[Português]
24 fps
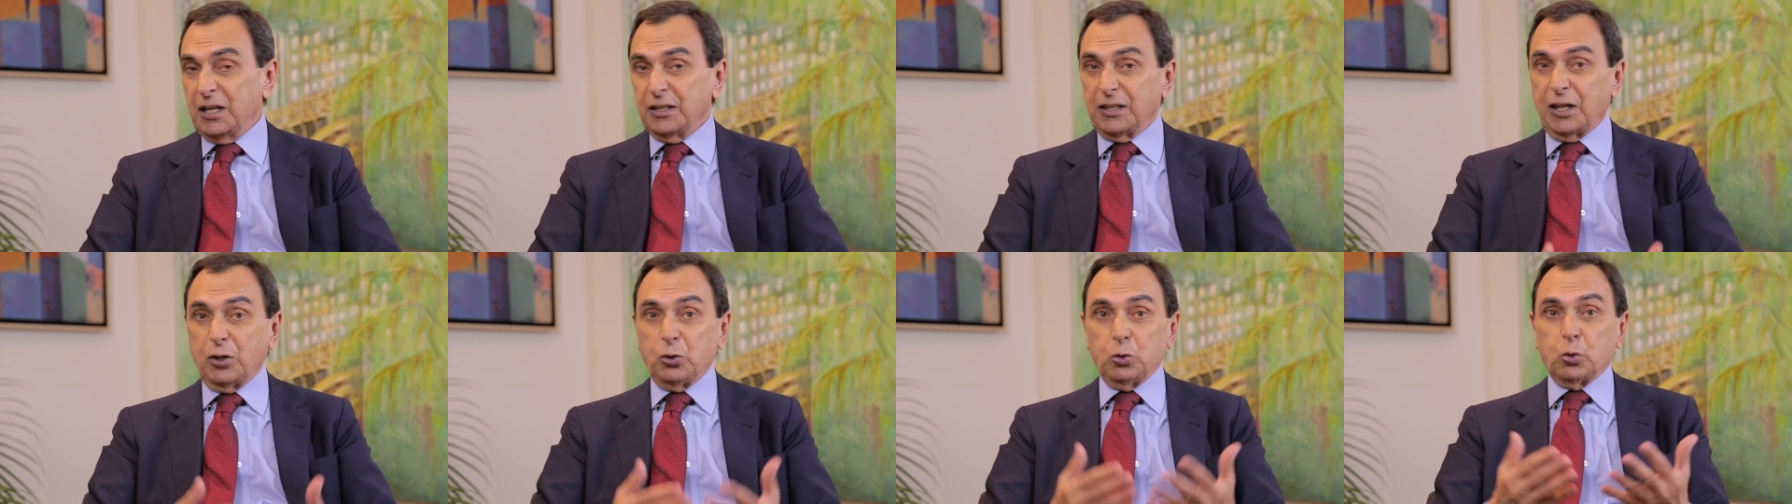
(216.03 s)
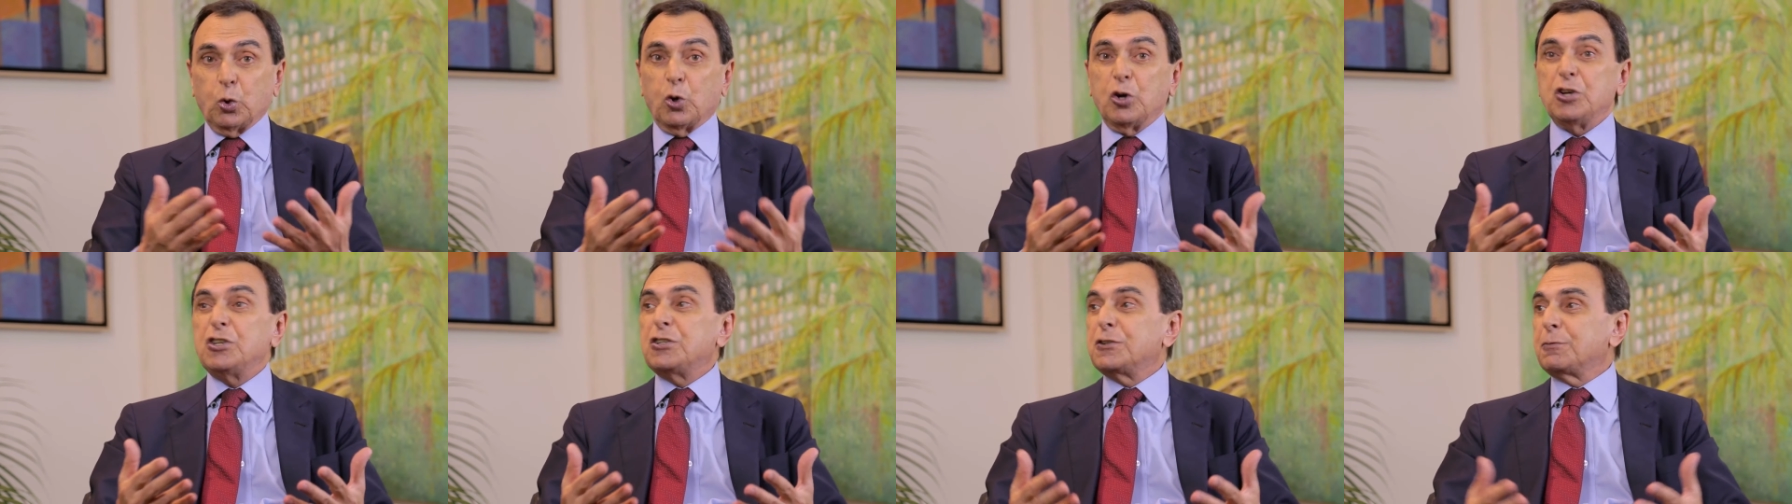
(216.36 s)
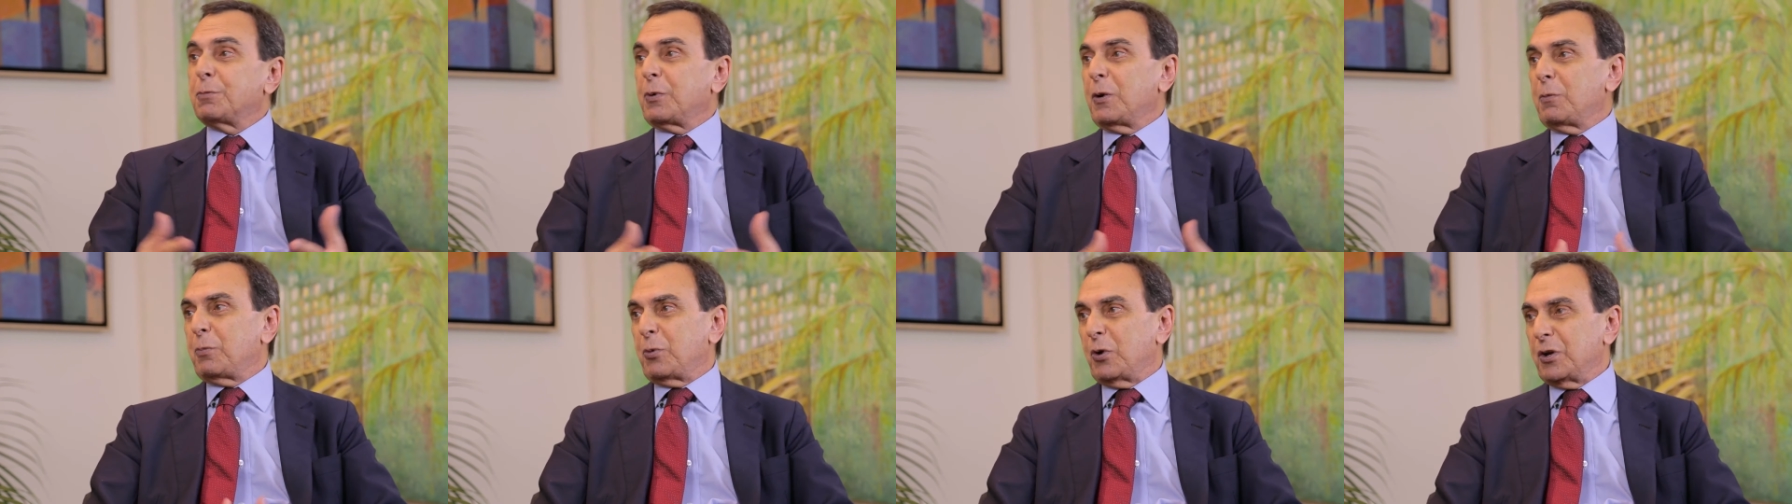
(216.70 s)
Tem dois
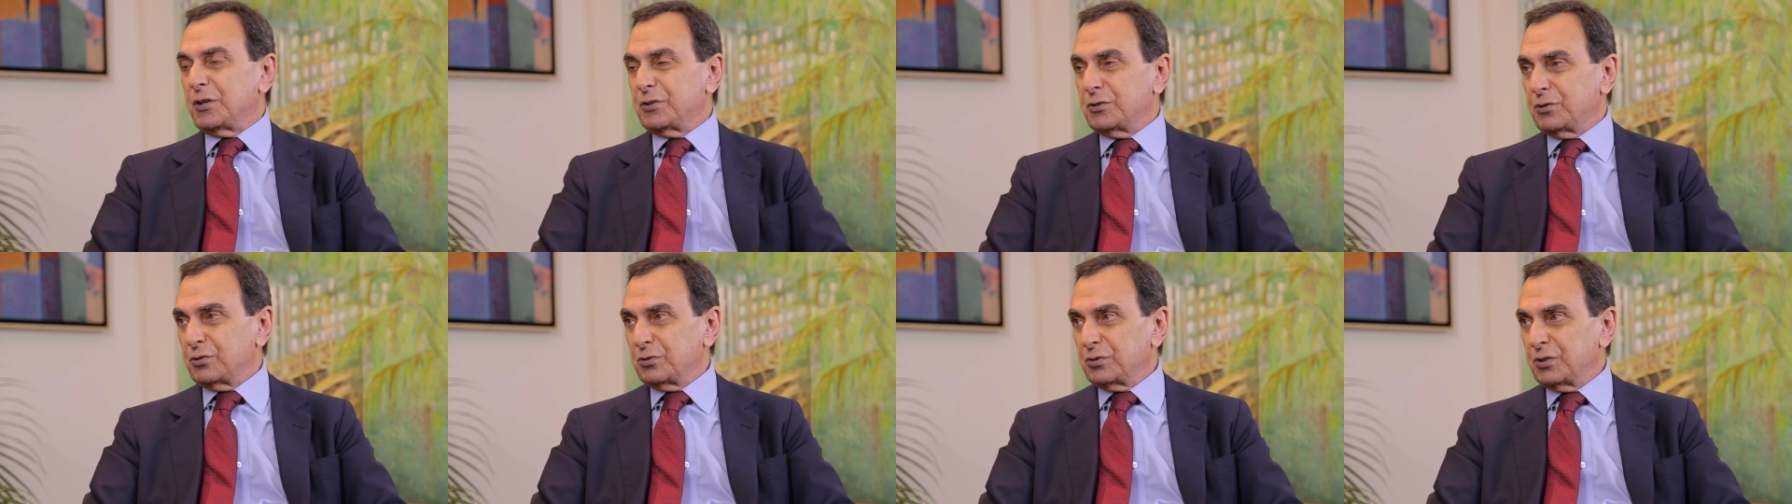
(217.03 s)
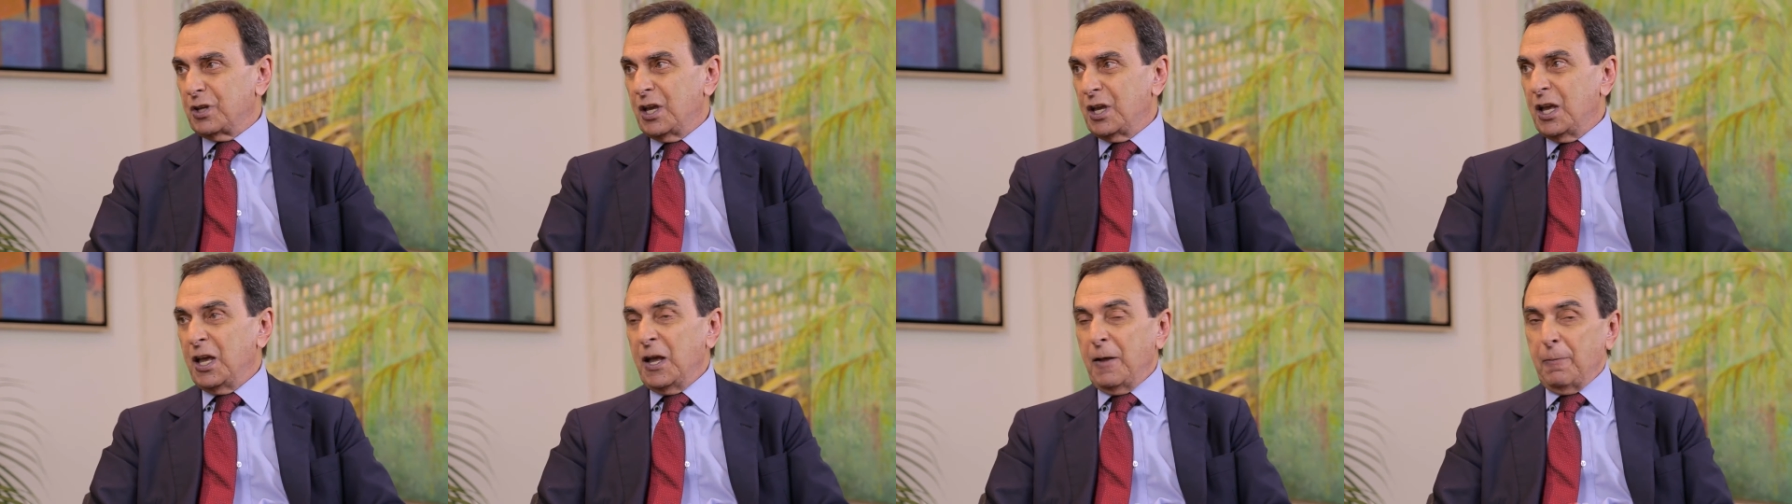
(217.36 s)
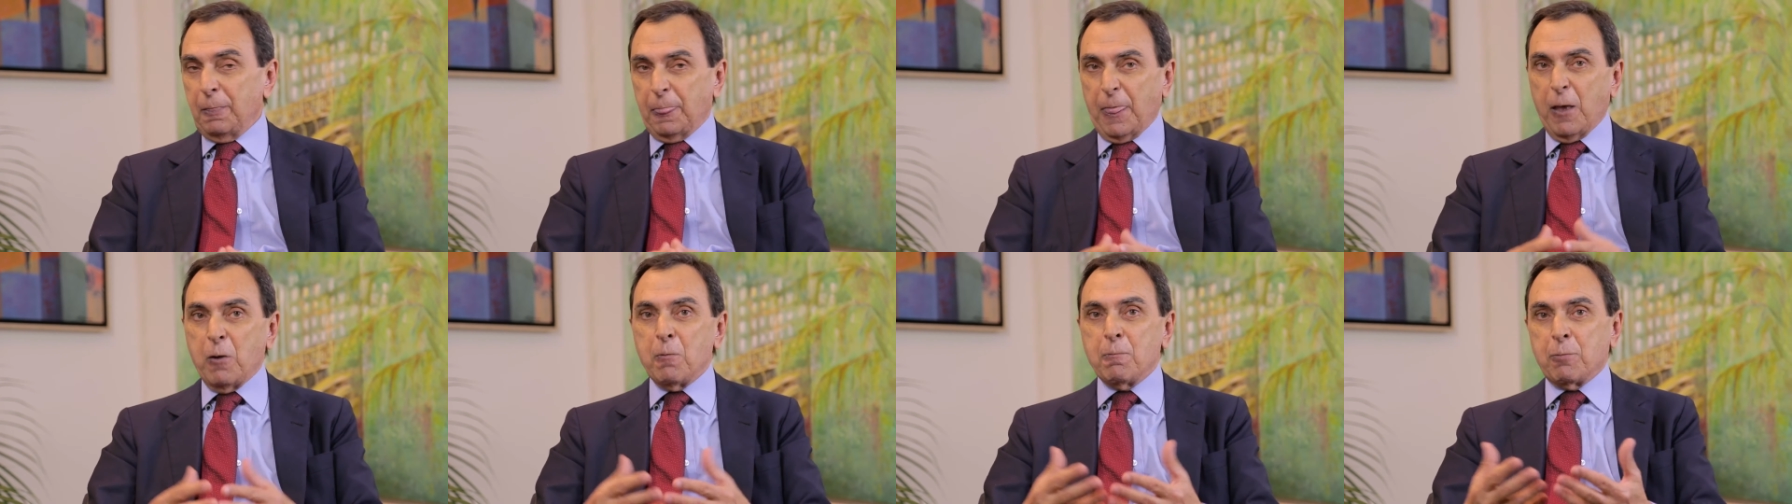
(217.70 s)
propósitos.
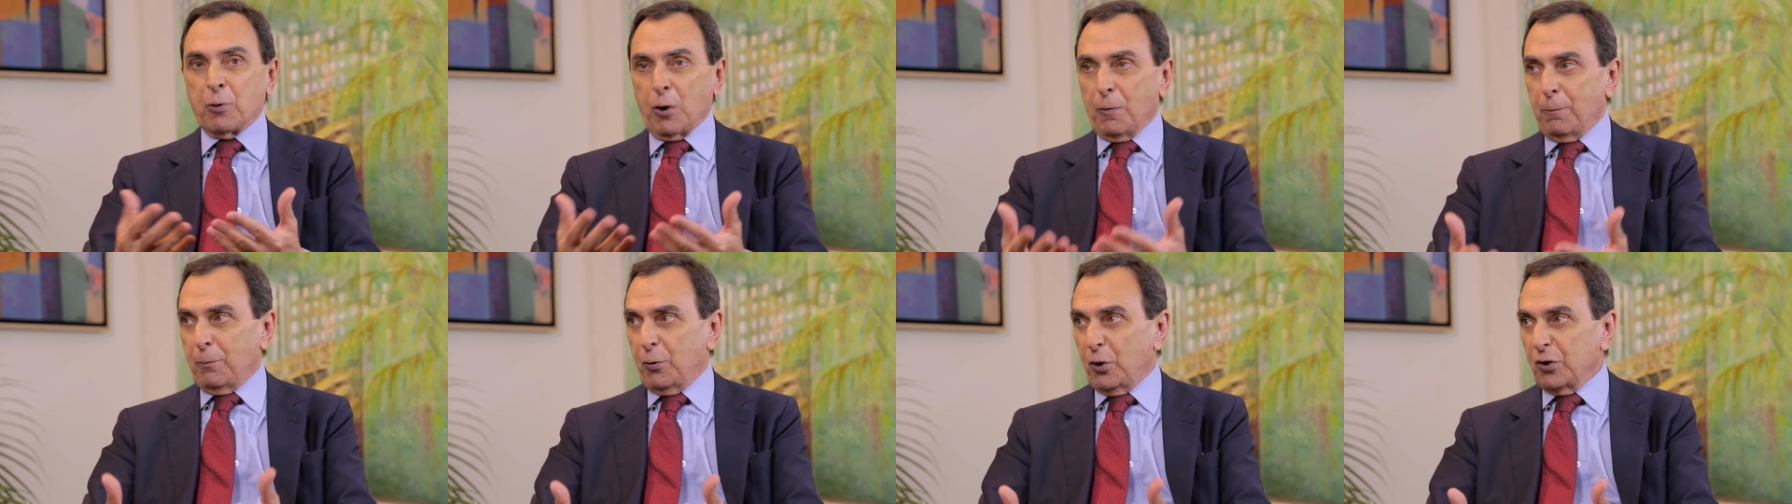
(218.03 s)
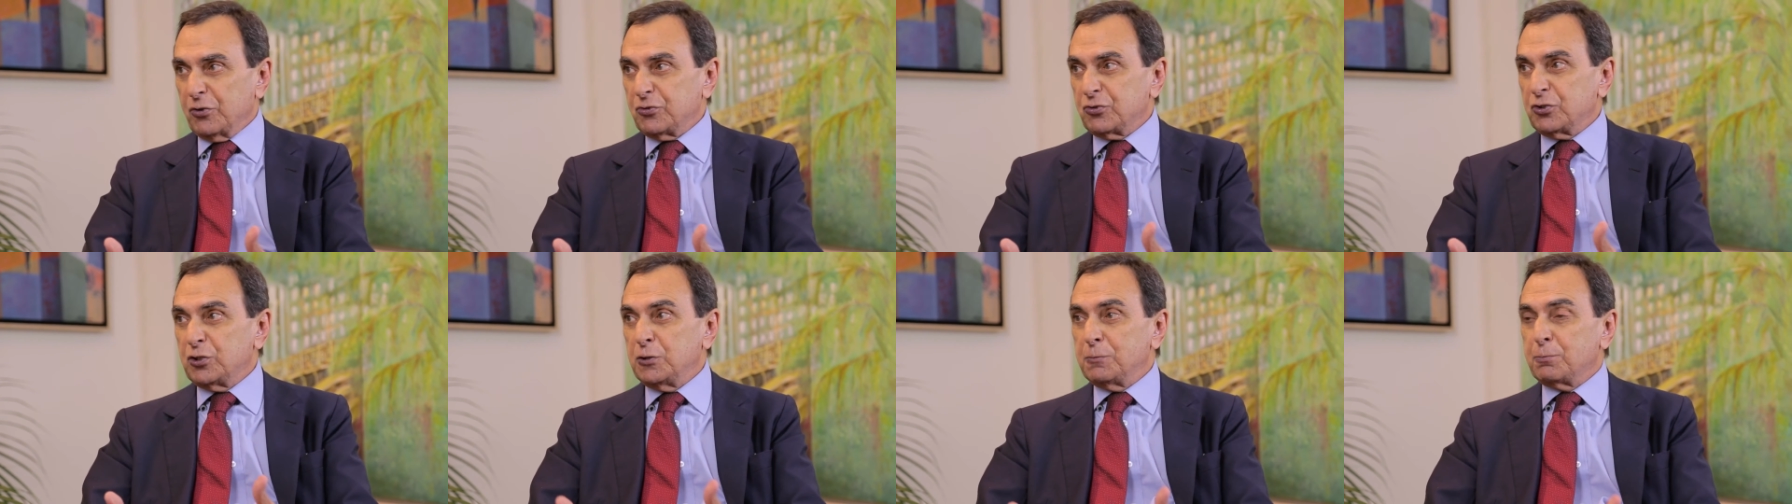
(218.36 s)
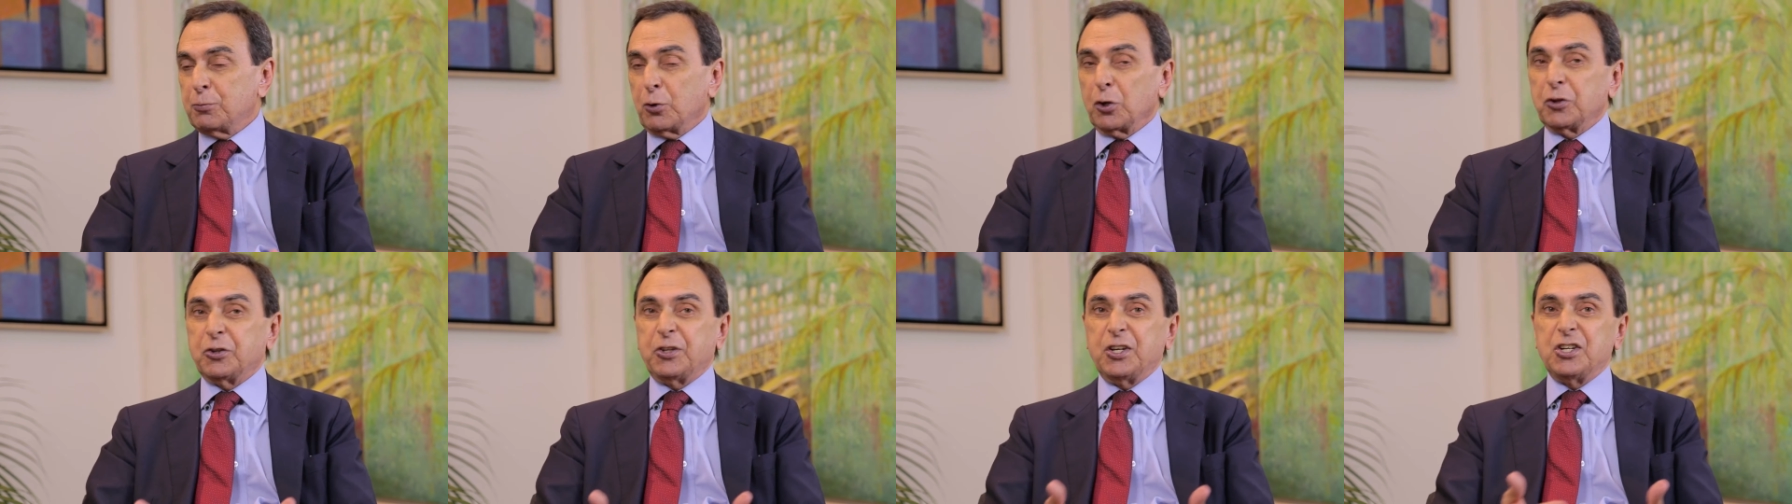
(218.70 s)
Tem o propósito de
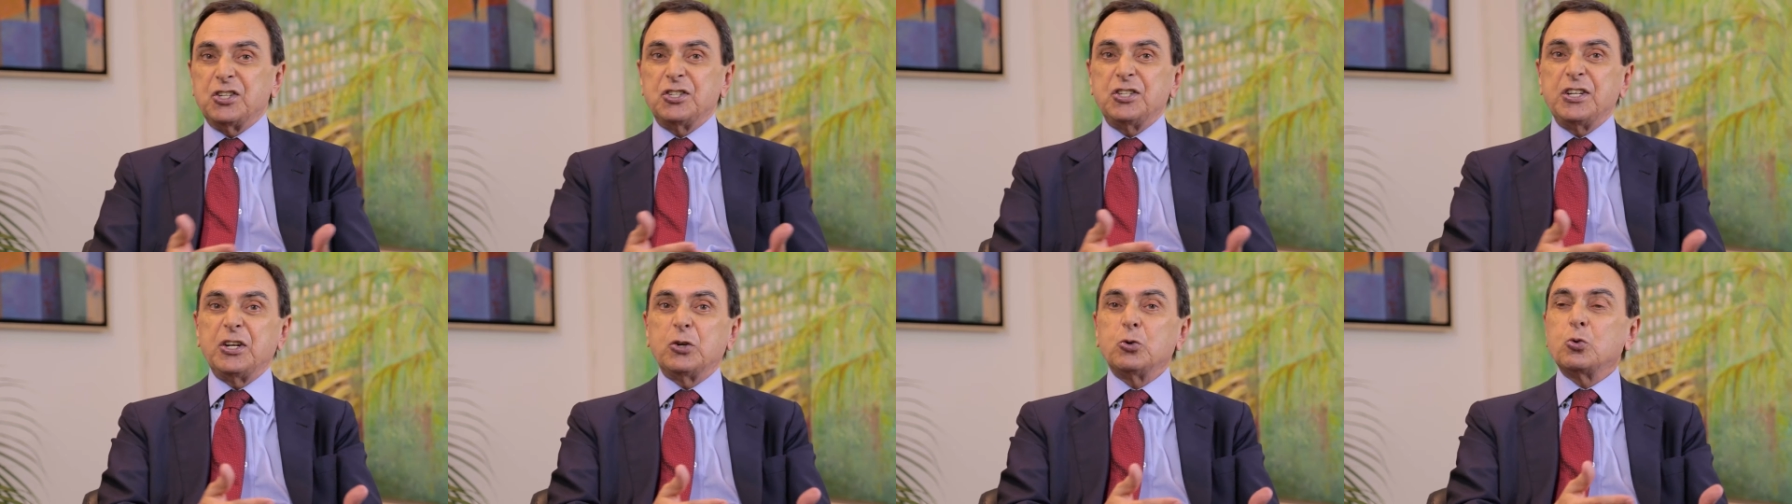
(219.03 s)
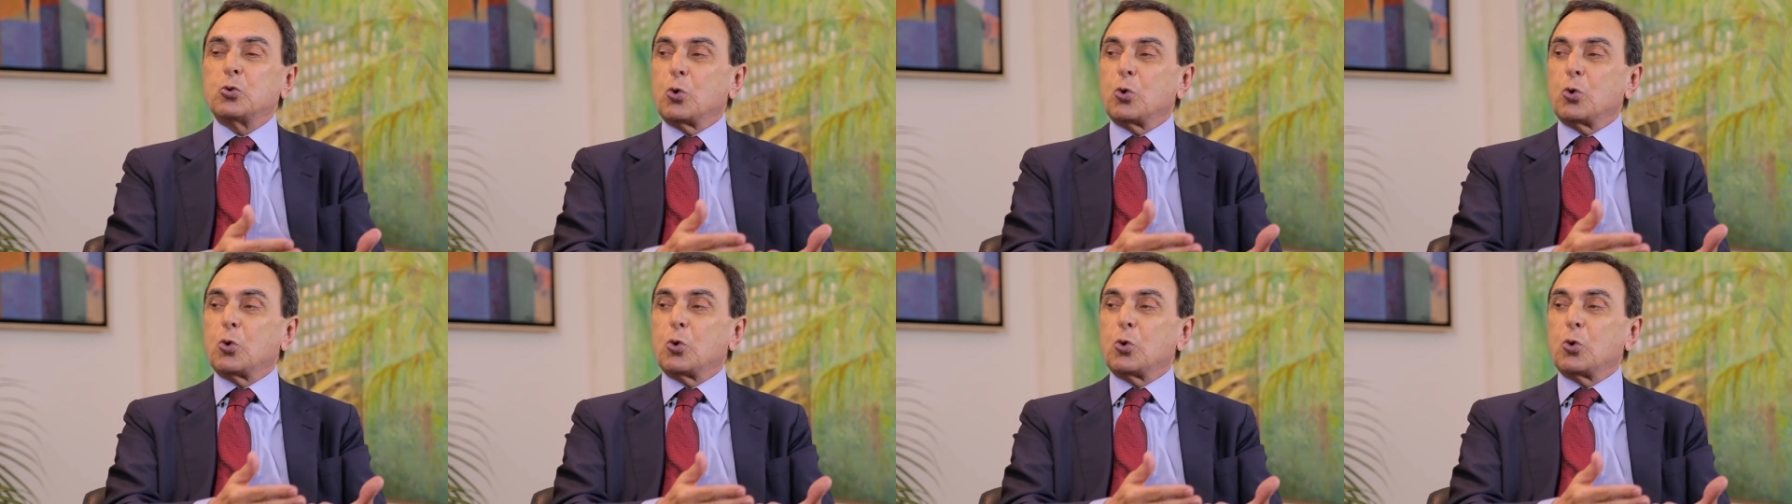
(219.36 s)
proteger o